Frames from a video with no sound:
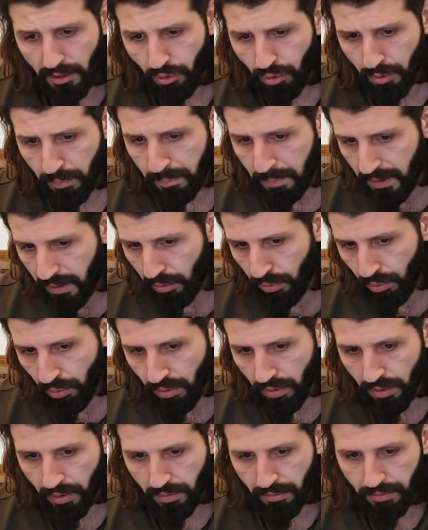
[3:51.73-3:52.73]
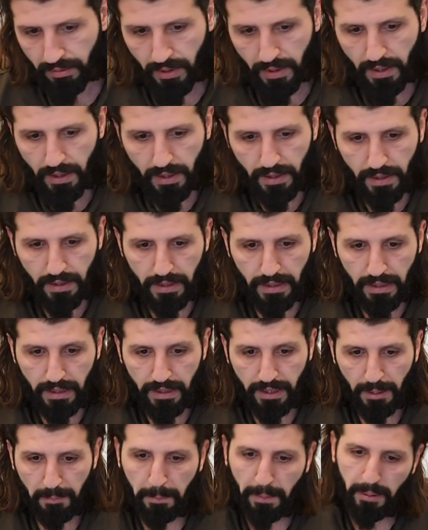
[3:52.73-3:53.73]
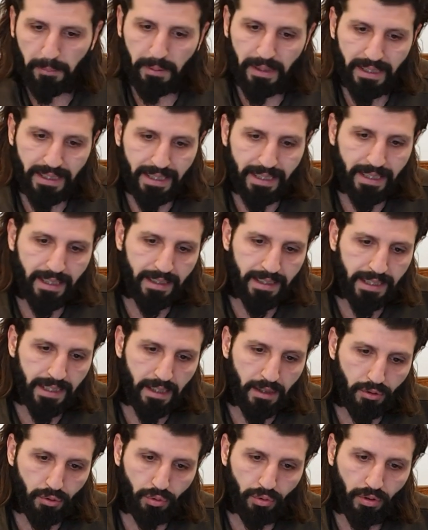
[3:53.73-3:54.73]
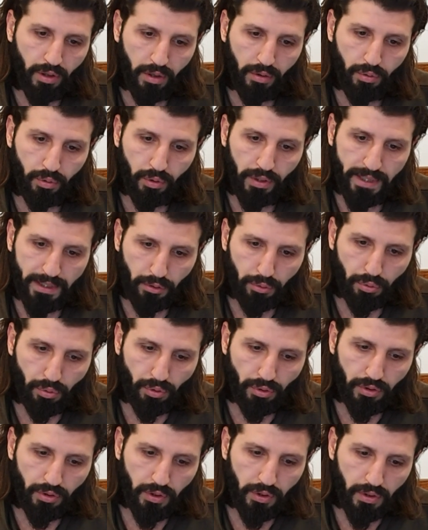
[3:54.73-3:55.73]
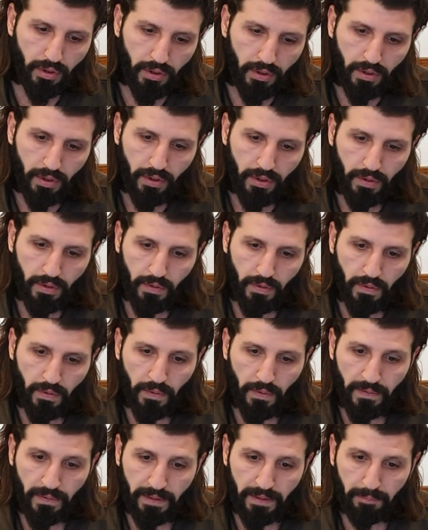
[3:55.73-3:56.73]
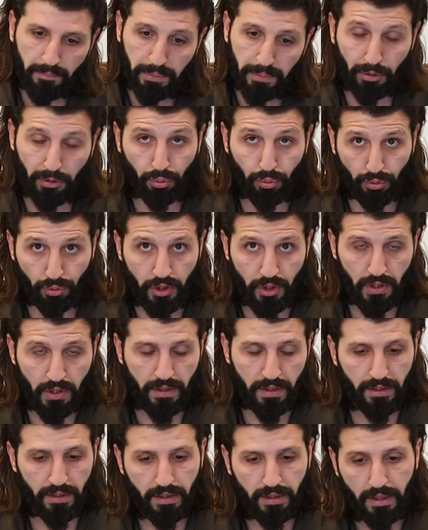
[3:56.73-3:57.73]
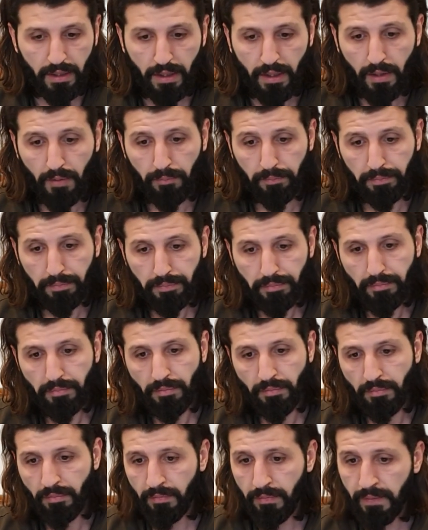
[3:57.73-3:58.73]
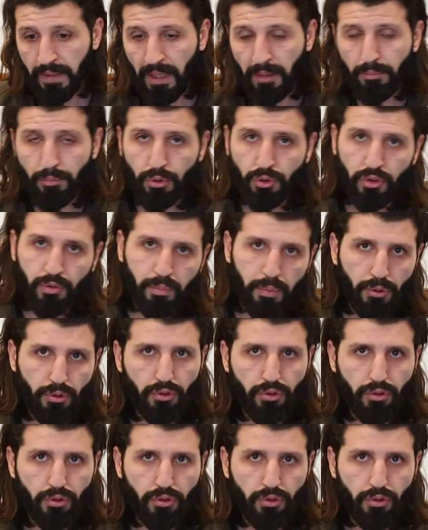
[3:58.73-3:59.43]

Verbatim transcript: насчет продуктов э, я приблизительно скажу, какой расход эм, посуточный. Там будет